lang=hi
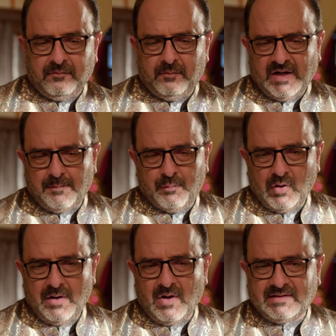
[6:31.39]
बेटा
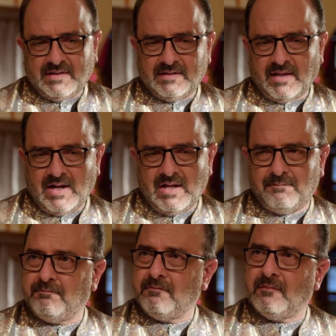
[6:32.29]
बुरे वक्त की तरह
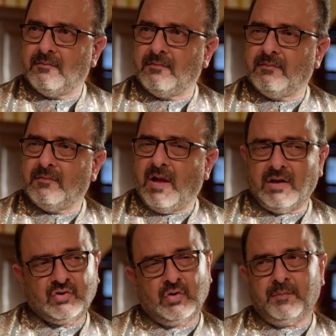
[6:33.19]

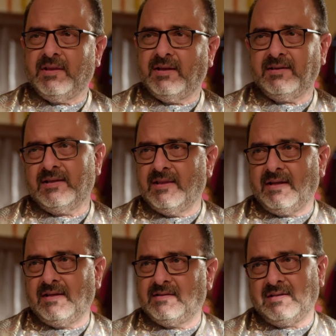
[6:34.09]
अशोक भी तेरी
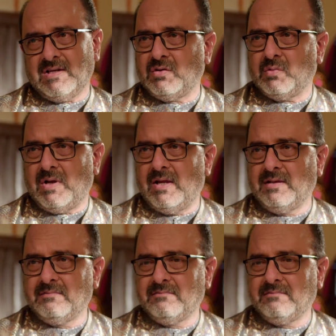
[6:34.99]
जिंदगी से जा चुका है